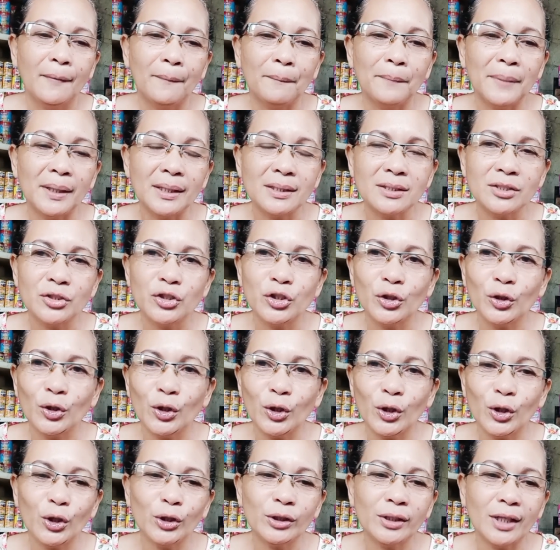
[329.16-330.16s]

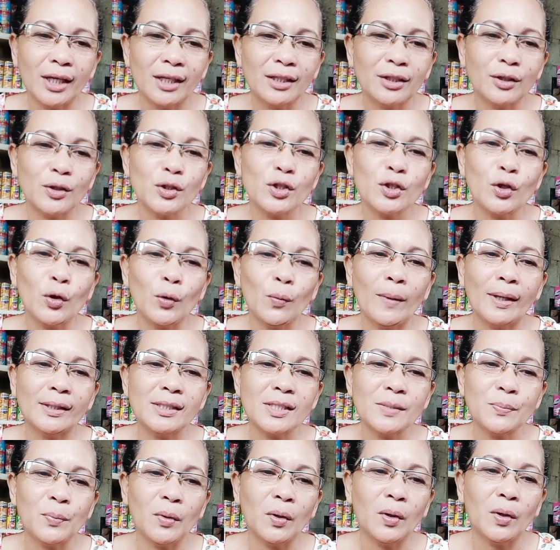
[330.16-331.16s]
video. Thank you so much
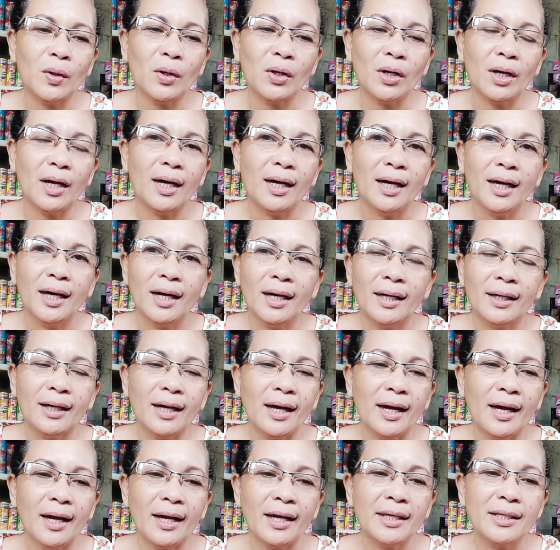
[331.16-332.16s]
po
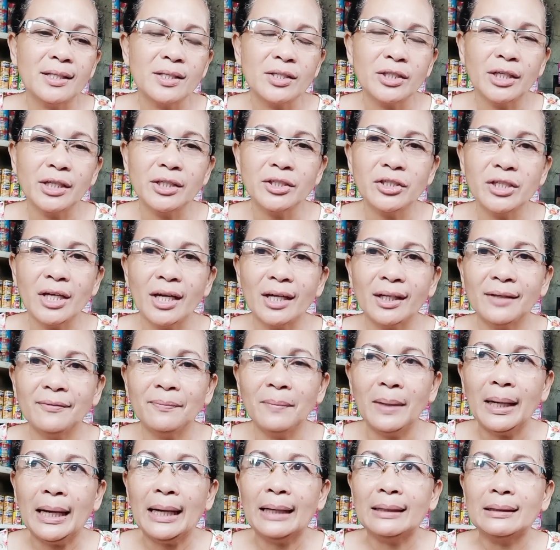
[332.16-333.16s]
kay Sir Jerry
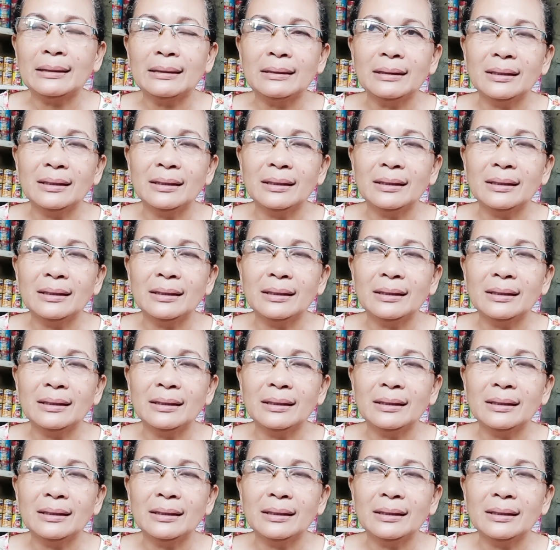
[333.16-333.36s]
Black.